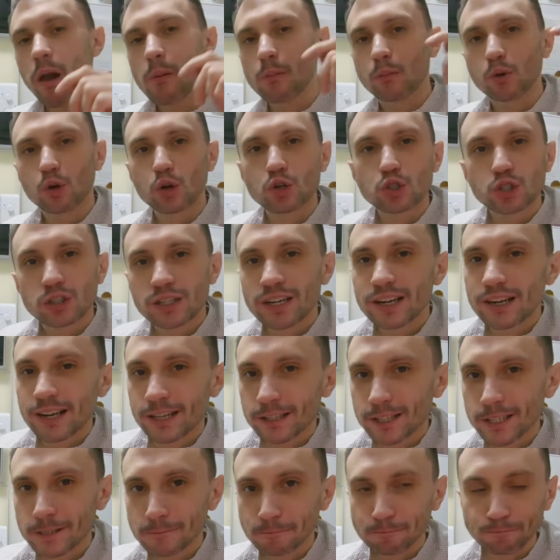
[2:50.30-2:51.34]
Прошлое
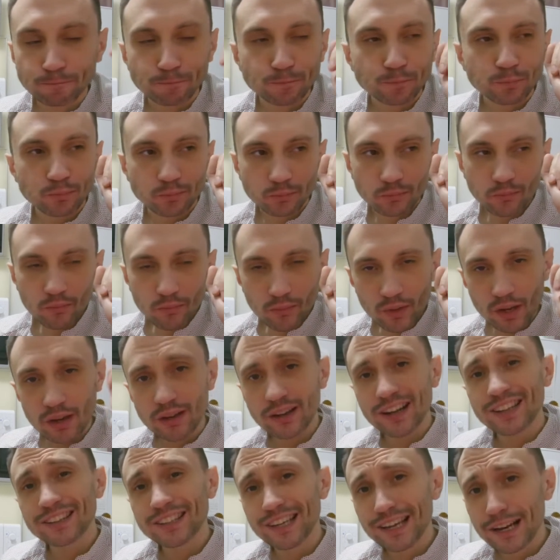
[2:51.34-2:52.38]
лето.
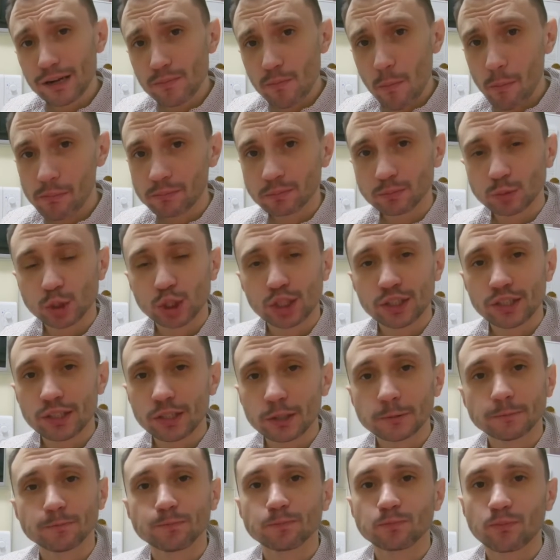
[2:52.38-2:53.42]
Гадель, жених
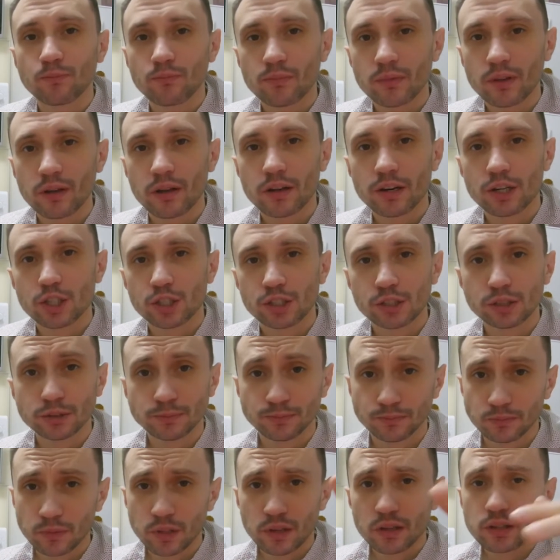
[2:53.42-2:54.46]
решил
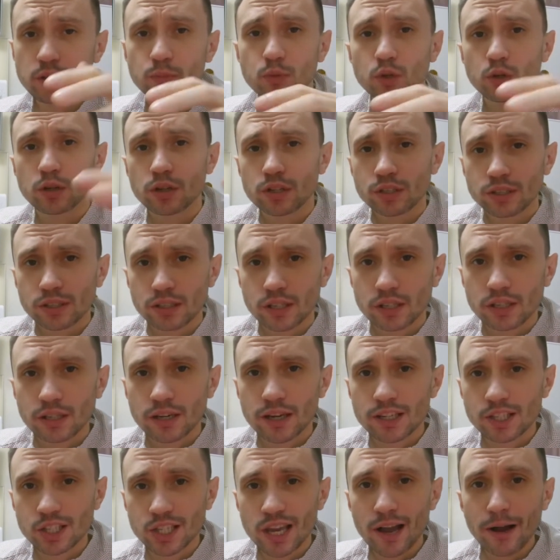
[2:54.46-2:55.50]
немного рассказать о
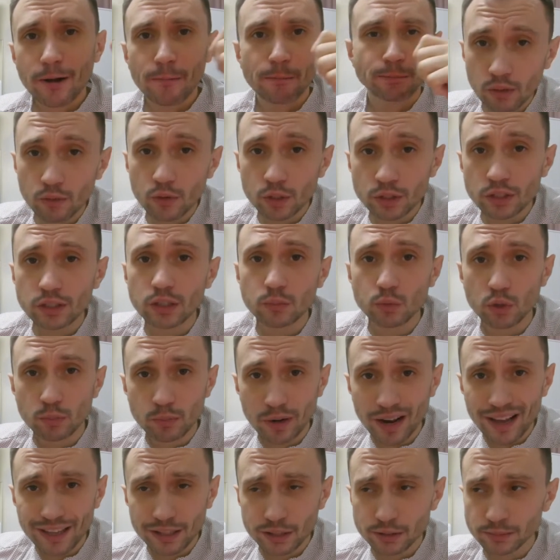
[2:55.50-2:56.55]
гостях. Вот это мой
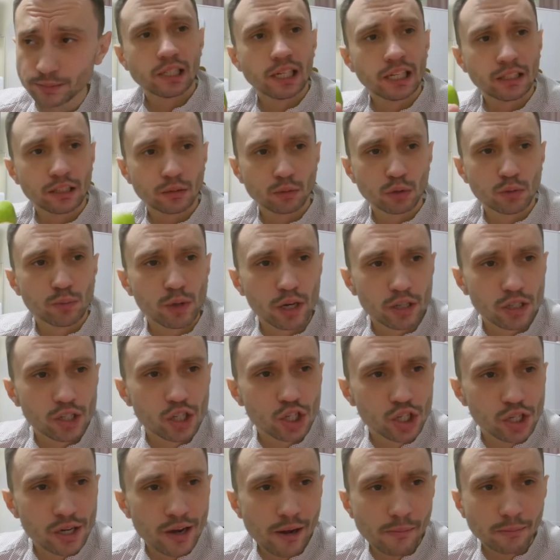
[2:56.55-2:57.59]
брат, это мой
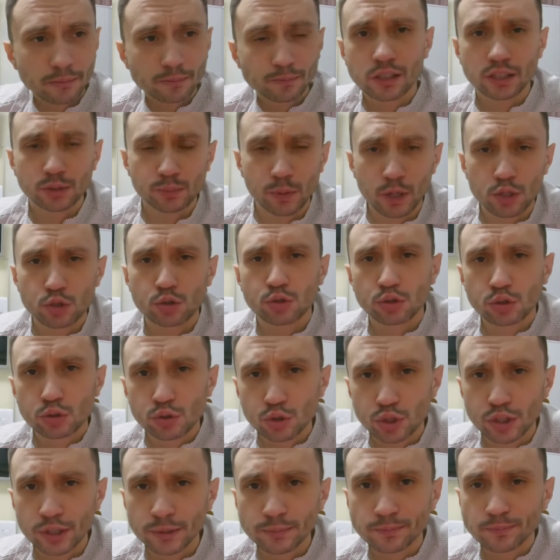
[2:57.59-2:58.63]
братишка. Я спрашиваю,
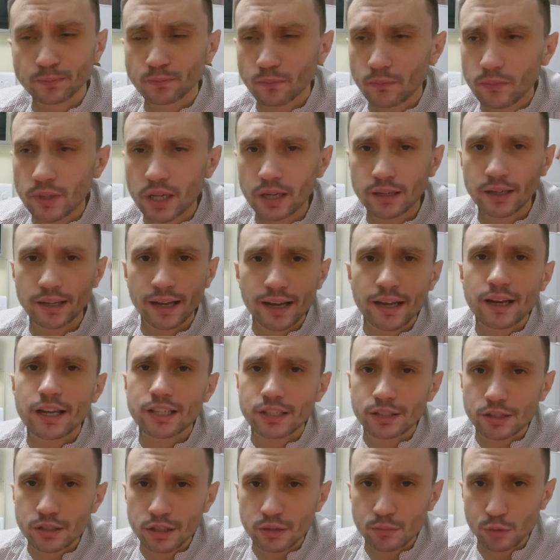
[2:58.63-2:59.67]
слушай, а какая
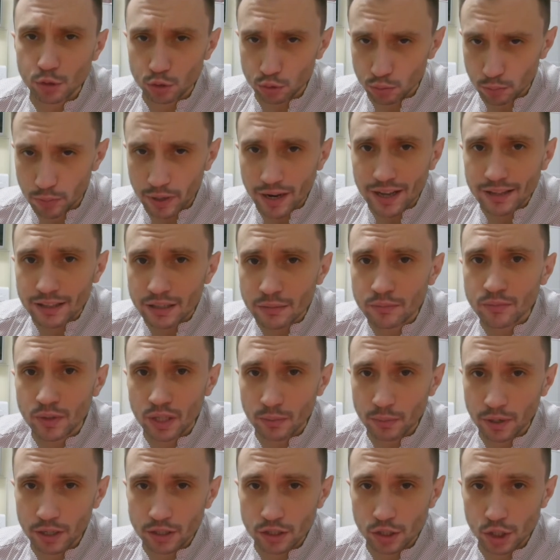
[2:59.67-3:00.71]
разница между братом и
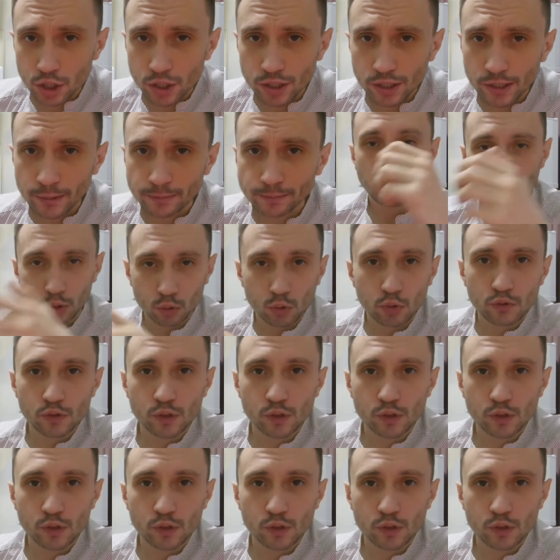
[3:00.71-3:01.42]
братишкой? И тут